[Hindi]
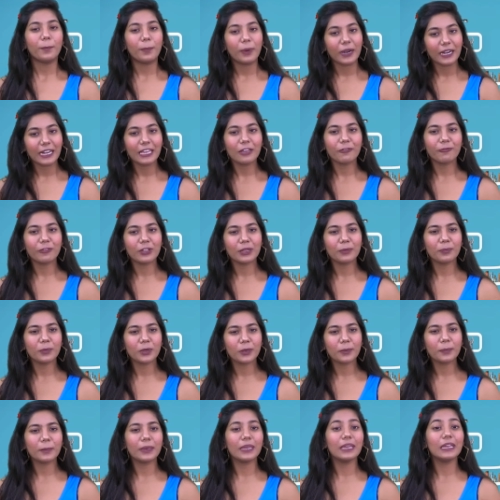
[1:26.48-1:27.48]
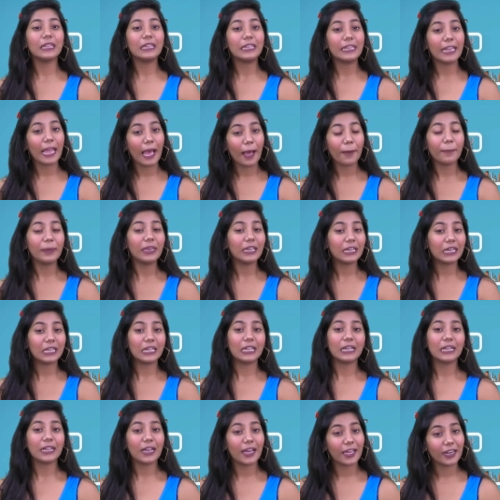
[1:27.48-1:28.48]
बड़ी फिल्मों में नामी
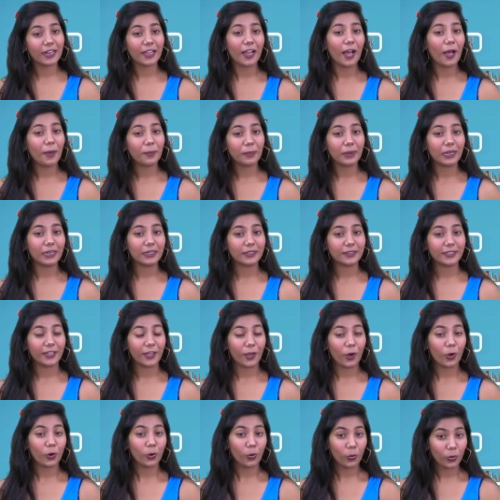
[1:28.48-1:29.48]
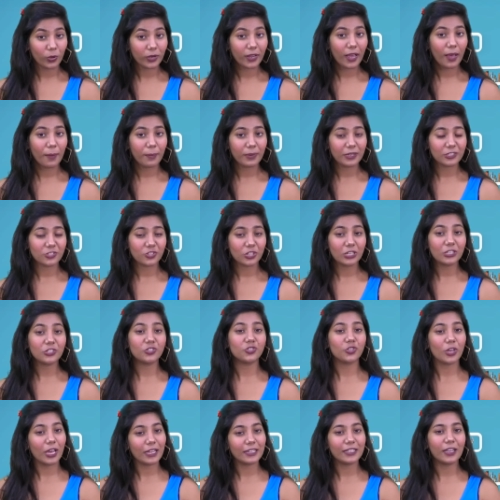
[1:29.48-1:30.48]
कलाकार काम करते हैं और उनका बजट
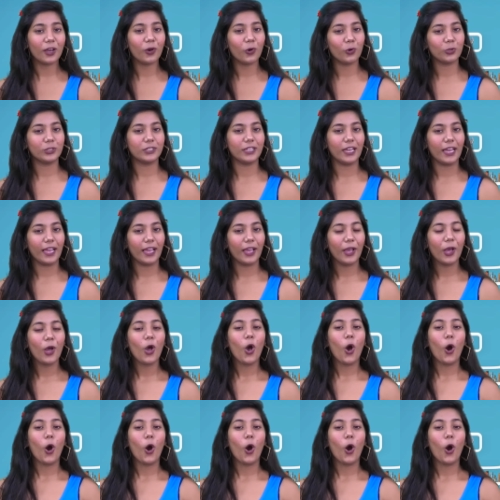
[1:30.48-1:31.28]
ज़्यादा होता है